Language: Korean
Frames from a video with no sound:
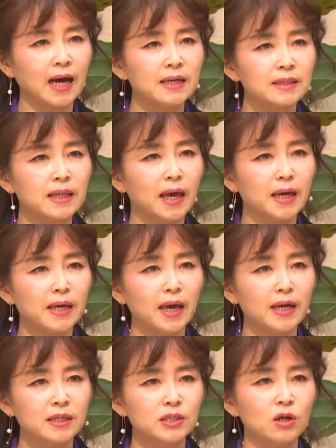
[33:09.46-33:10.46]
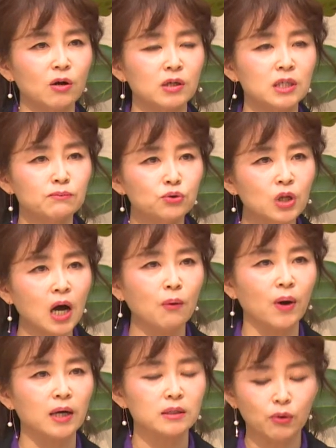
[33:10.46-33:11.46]
당대의 그저 그
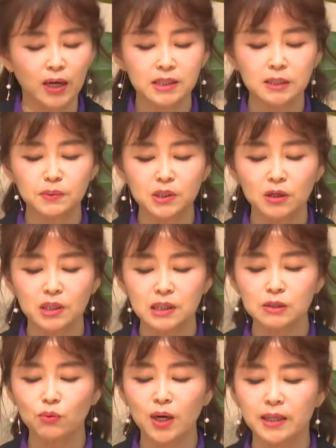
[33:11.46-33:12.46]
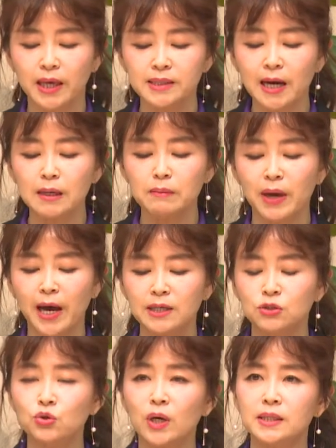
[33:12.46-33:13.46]
문화와 그 관습적인 습관의 삶에
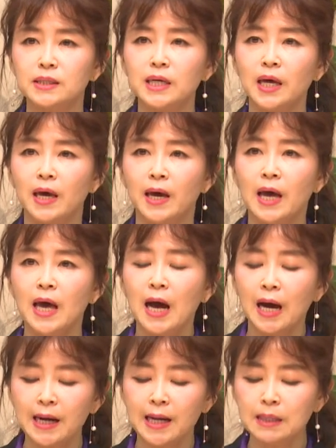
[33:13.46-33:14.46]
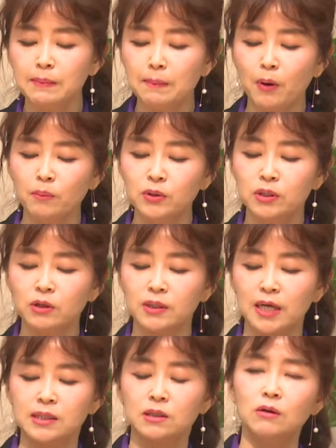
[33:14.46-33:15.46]
안주한 채 하나님의 법을
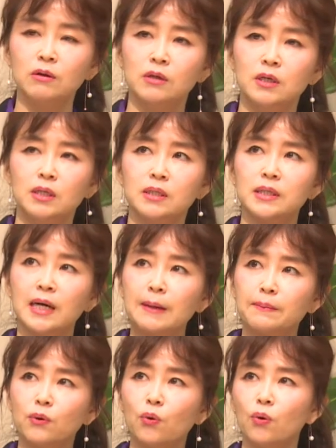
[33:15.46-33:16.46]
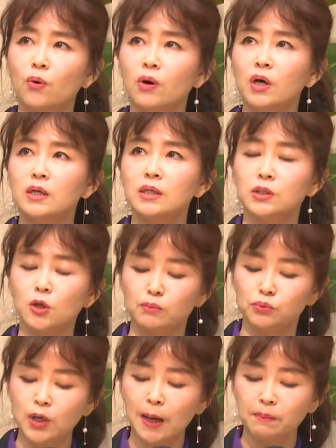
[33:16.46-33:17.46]
떠나서 차갑고 그저
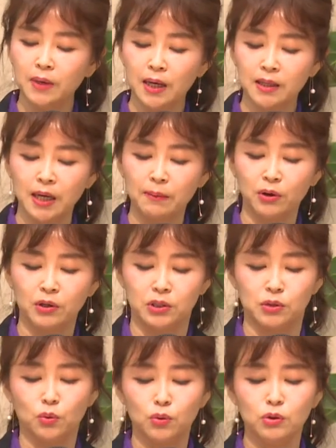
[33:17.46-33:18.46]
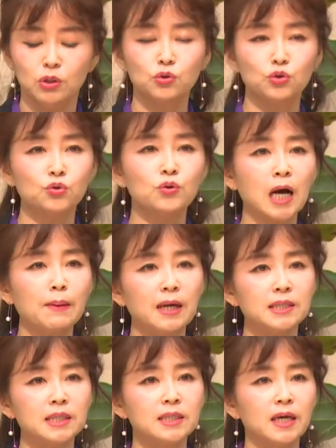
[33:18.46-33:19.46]
무감각해 버려지고
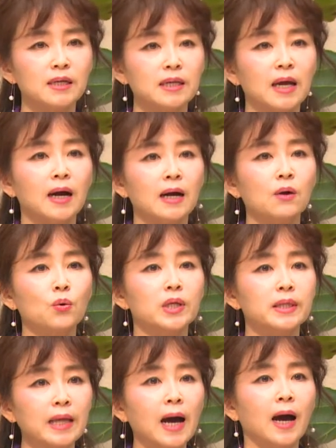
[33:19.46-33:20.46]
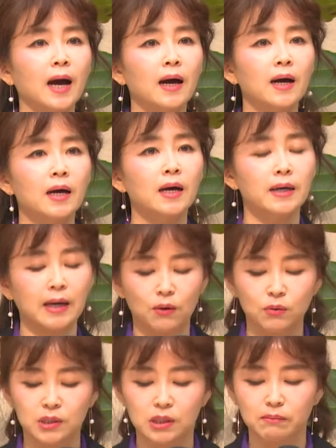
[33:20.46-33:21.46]
둔감한 시대를 살아가고
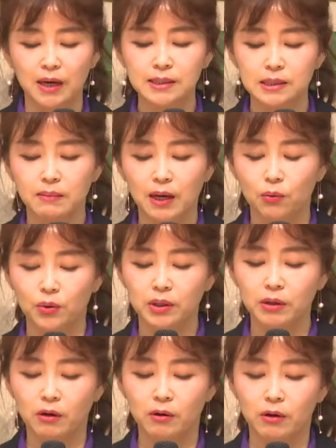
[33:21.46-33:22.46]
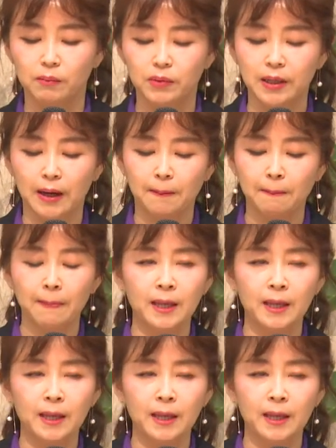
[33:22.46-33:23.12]
있다라고 지금 말씀하고 있는 걸 겁니다.